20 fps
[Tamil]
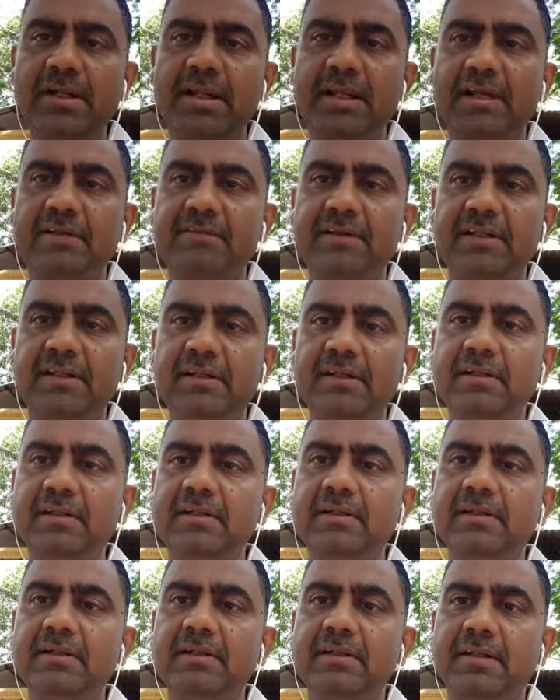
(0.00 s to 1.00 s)
நீங்கள் வந்து
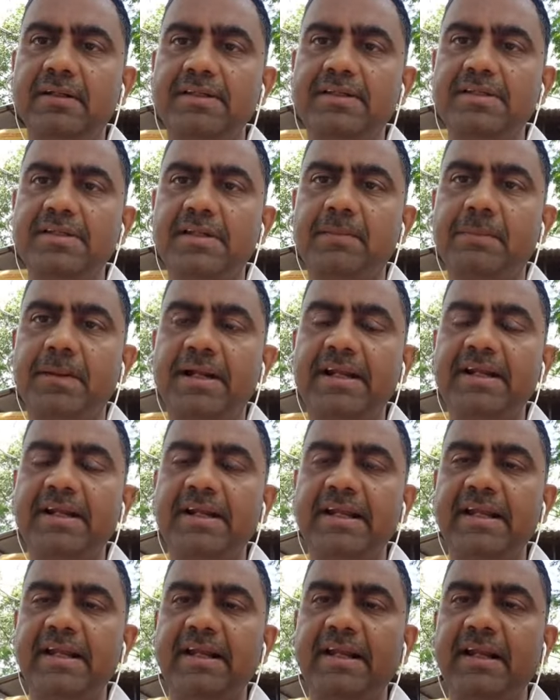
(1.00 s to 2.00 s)
ரெஜிஸ்டர்
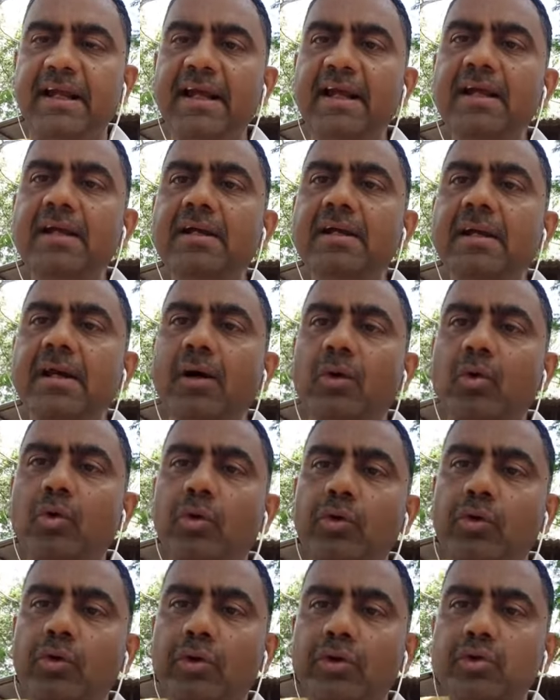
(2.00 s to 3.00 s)
பண்ணிட்டீங்கன்னா
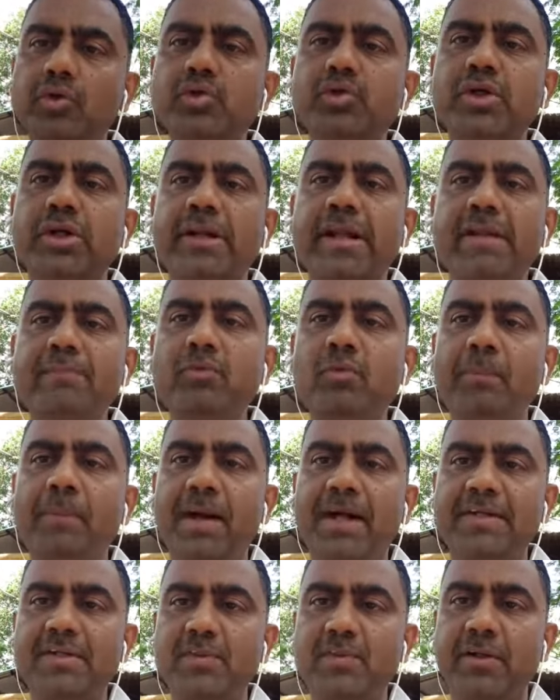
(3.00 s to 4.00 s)
உங்களுக்கு ஒரு யூசர் நேமும்
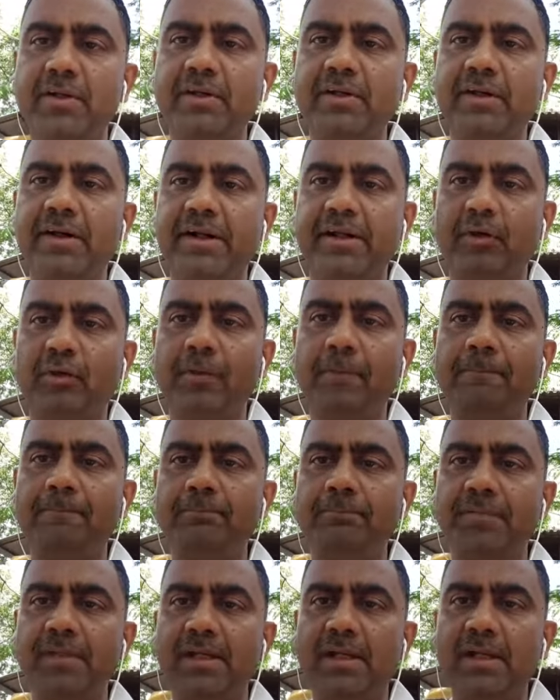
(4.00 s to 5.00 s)
பாஸ்வேர்டும் கிடைக்கும்
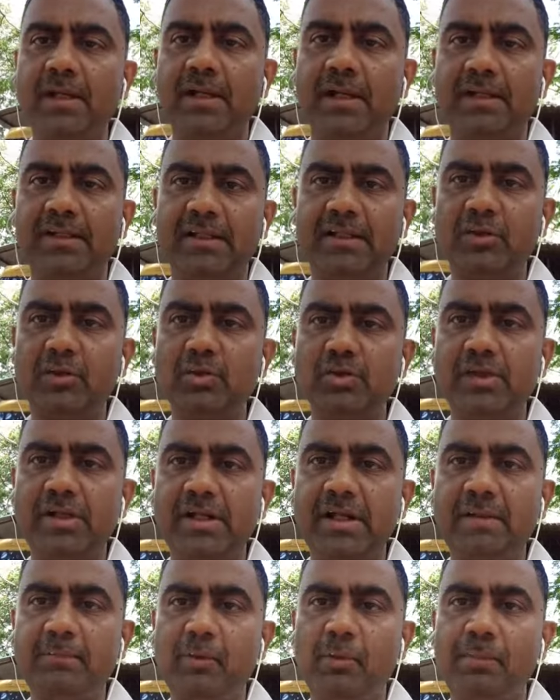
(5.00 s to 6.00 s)
அந்த
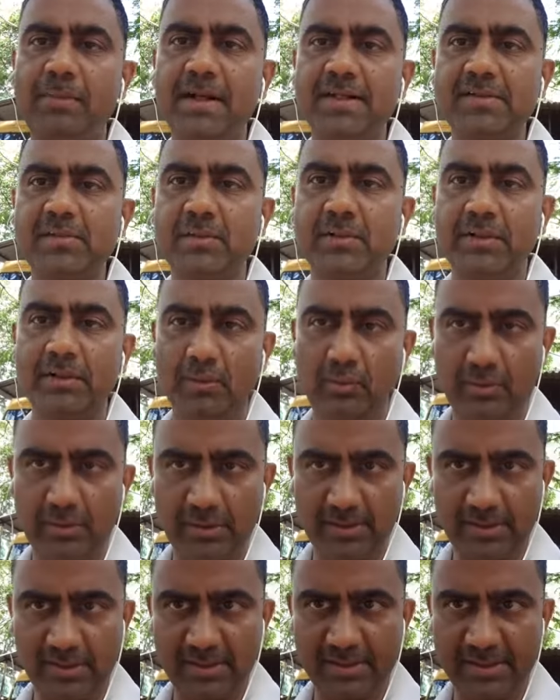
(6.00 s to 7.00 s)
யூசர் நேமும் பாஸ்வேர்டும்
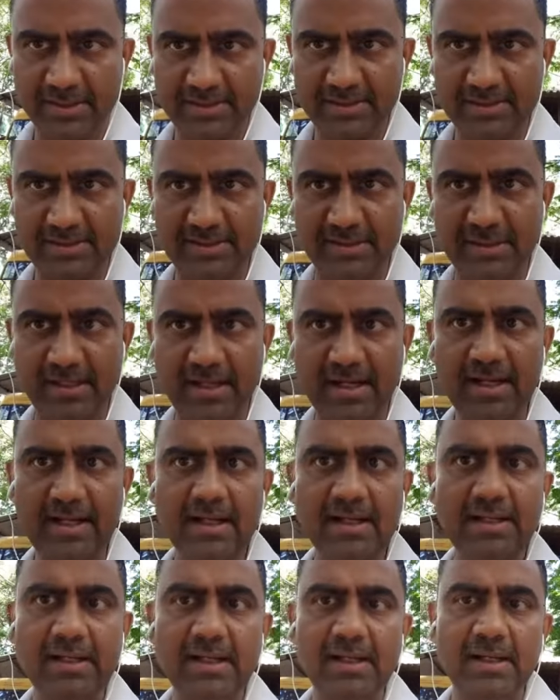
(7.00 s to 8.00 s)
உங்களுக்கு கிடச்சிதுன்னா
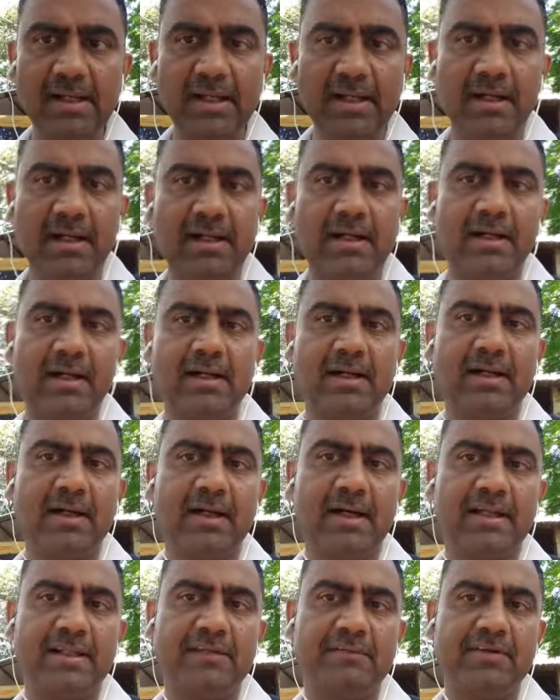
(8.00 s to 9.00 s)

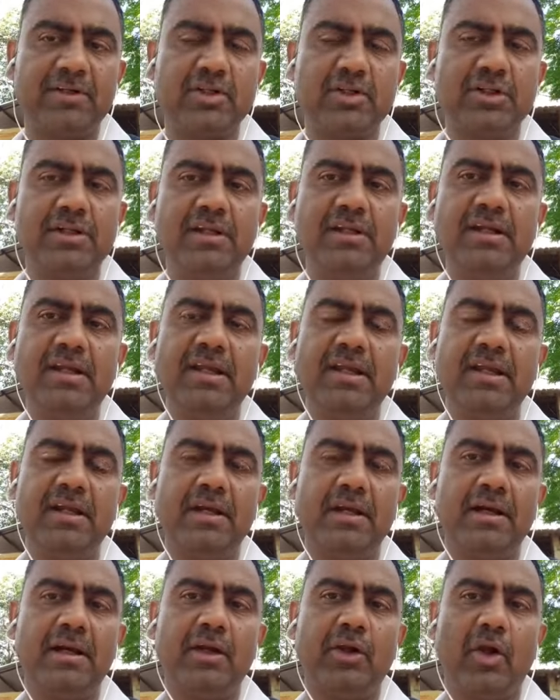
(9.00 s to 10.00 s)
அதை வச்சுட்டு
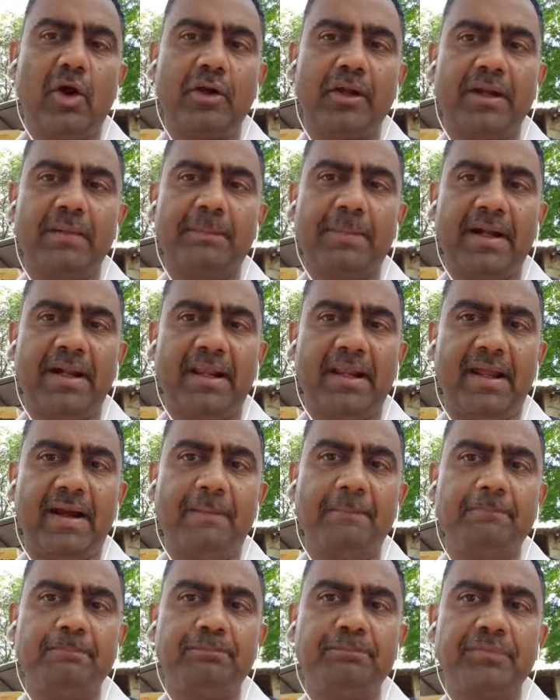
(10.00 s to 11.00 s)
நீங்கள் லாகின்
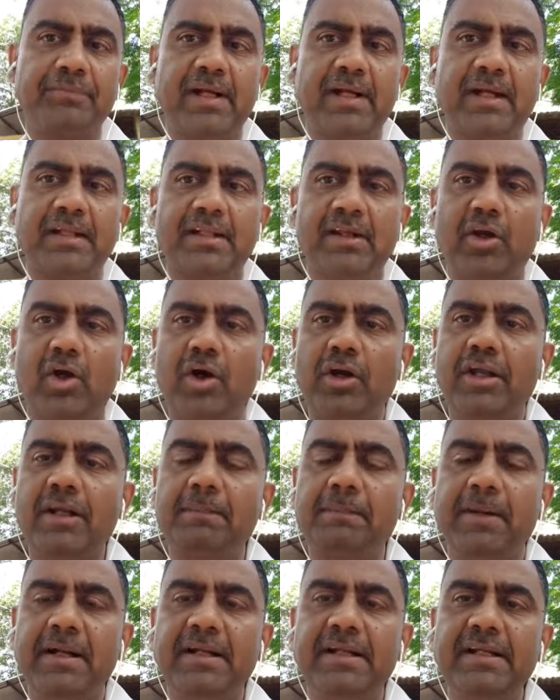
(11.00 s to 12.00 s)
பண்ணலாம் அதை
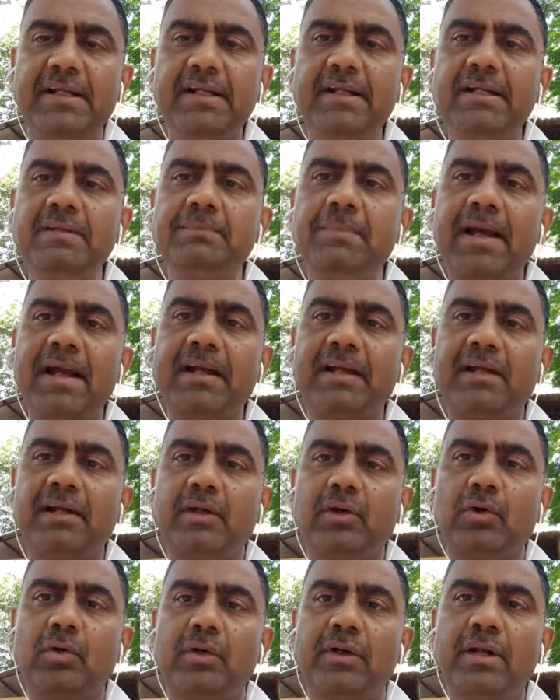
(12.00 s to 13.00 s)
லாகின் பண்ணிவிட்டு பேங்க்
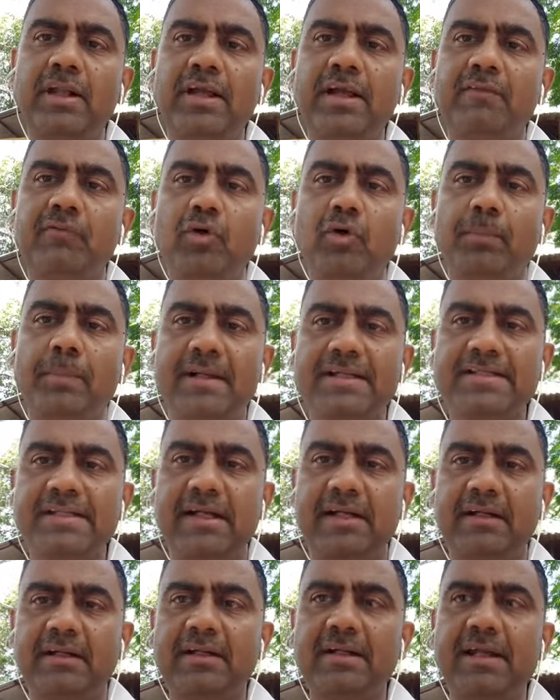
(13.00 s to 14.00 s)
அக்கௌண்ட்டில் எவ்வளோ
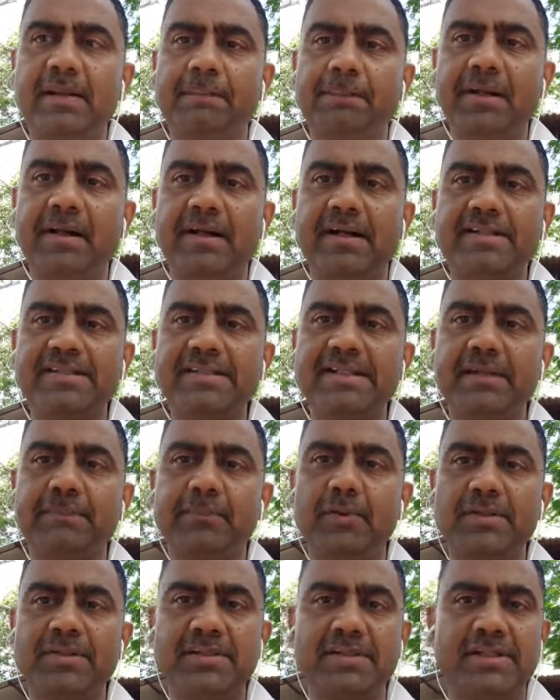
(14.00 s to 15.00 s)
பைசா இருக்குது எப்போ கடைசி
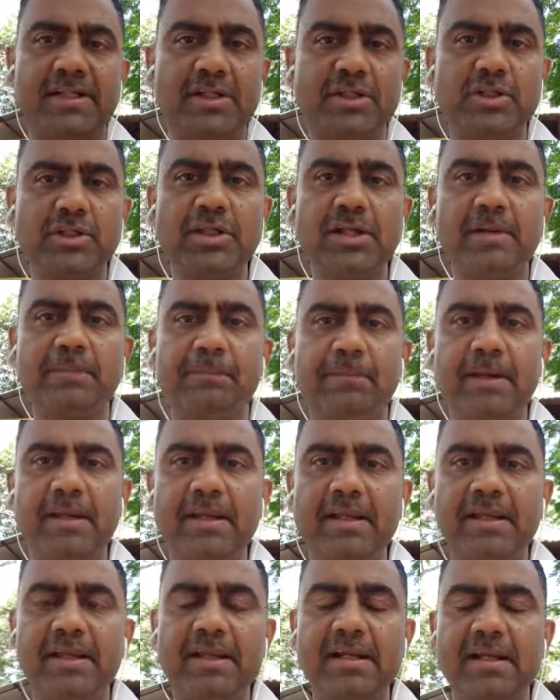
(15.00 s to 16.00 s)
டெபாசிட் ஆச்சு
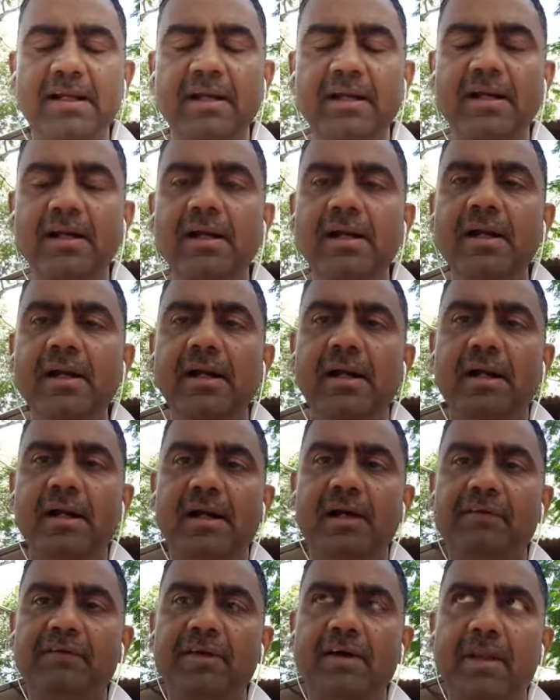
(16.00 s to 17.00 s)
எப்படி
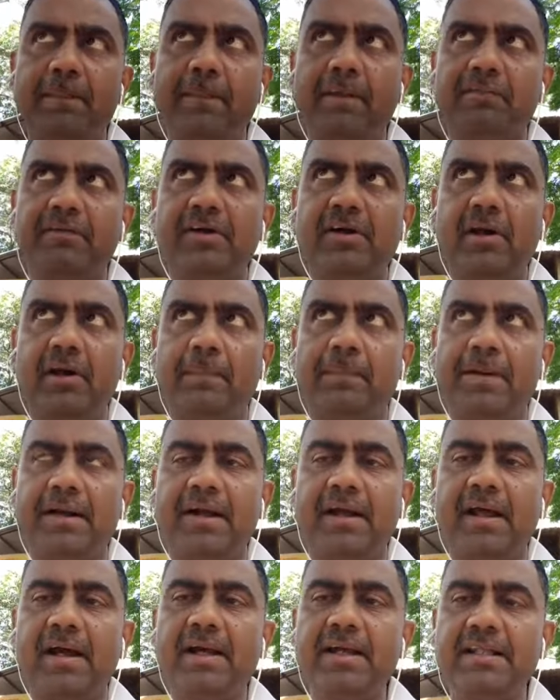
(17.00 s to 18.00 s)
எப்போ விட்ரா
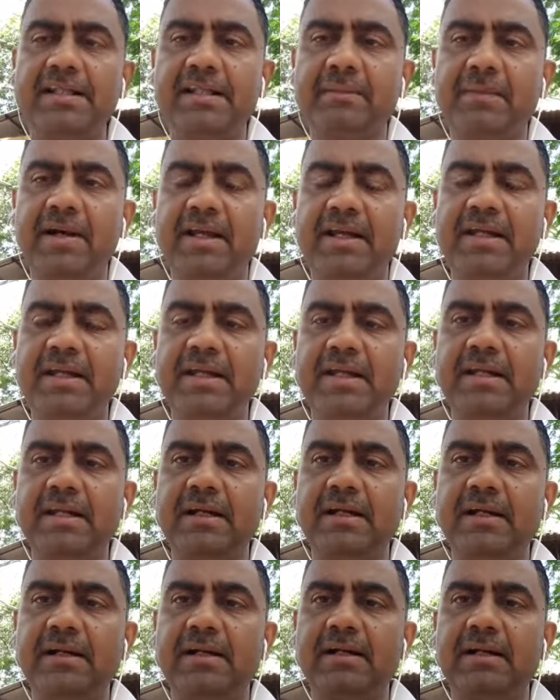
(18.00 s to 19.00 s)
பண்ணலாம் இந்த மாதிரி
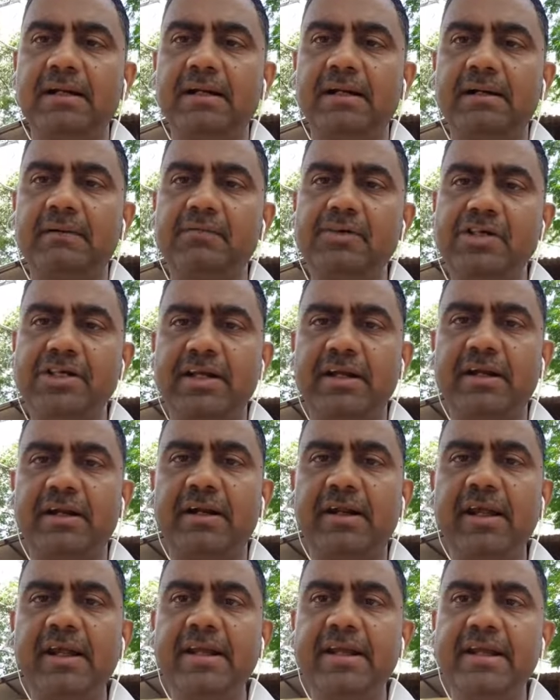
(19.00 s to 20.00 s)

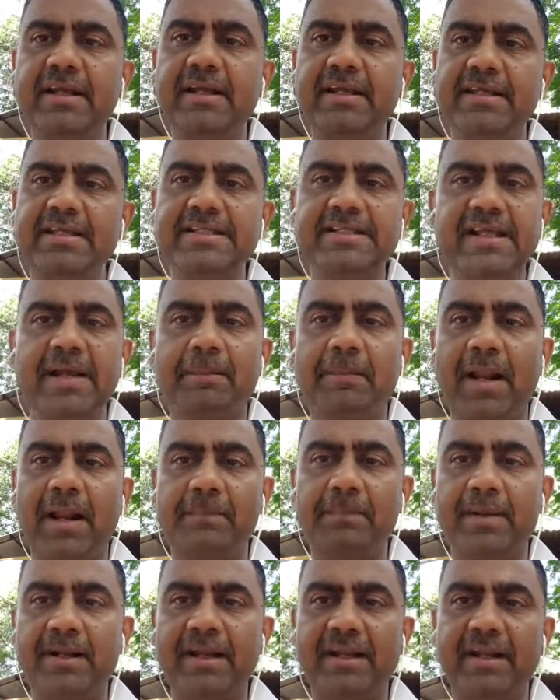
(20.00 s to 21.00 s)
விஷயங்கள்லாம் நீங்கள் ஈஸியாக
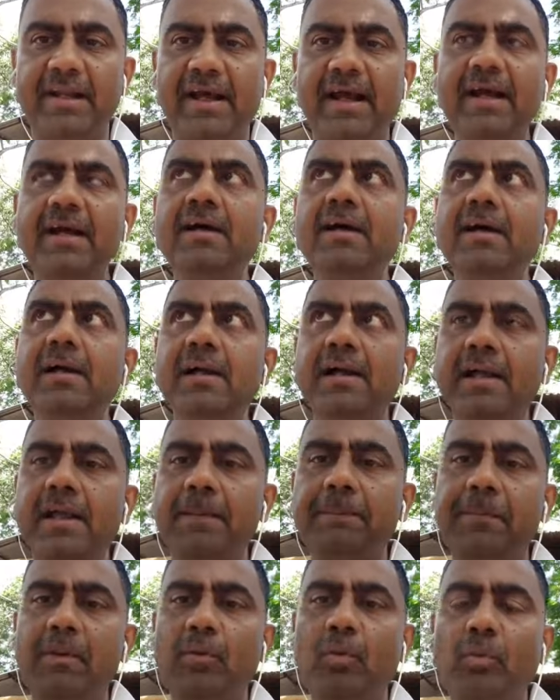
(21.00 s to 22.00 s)
பிளான் பண்ணிக்கலாம்
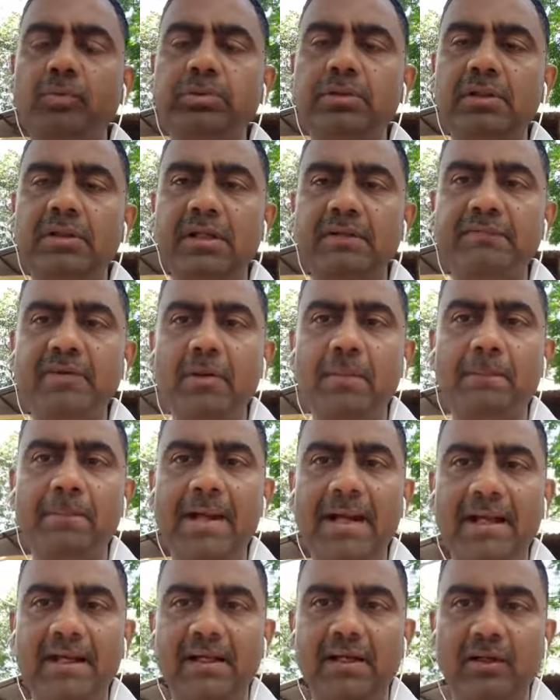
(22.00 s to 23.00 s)
இப்போ ஒவ்வொரு தடவையும்
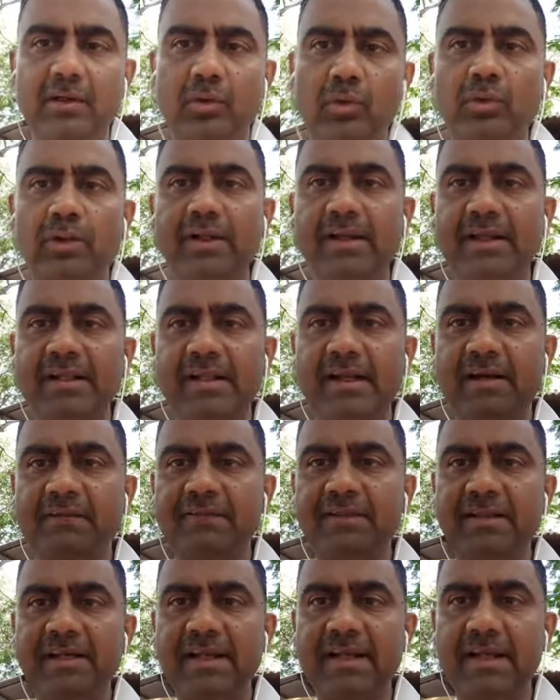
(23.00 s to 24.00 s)
பேங்க் அக்கௌண்ட்டில்
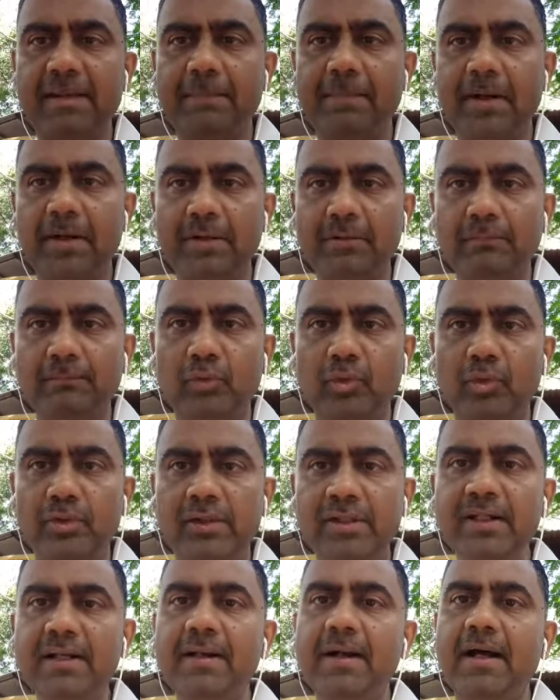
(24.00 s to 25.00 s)
ஏதாவது நீங்கள்
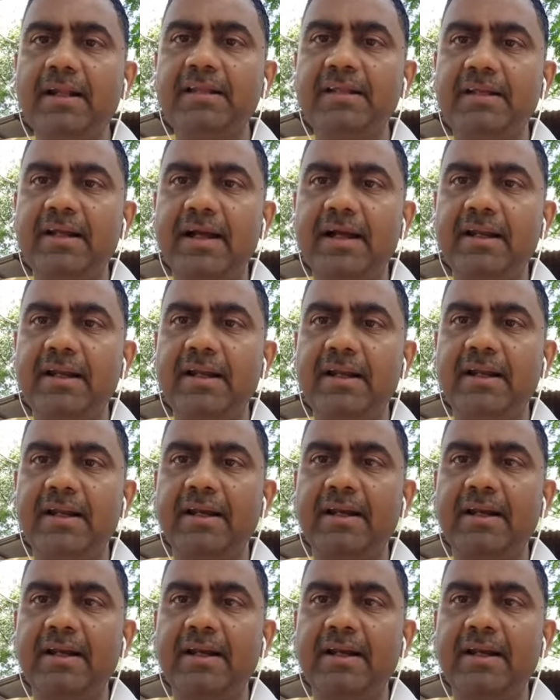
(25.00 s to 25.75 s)
பண்ணும்போது அதுக்கான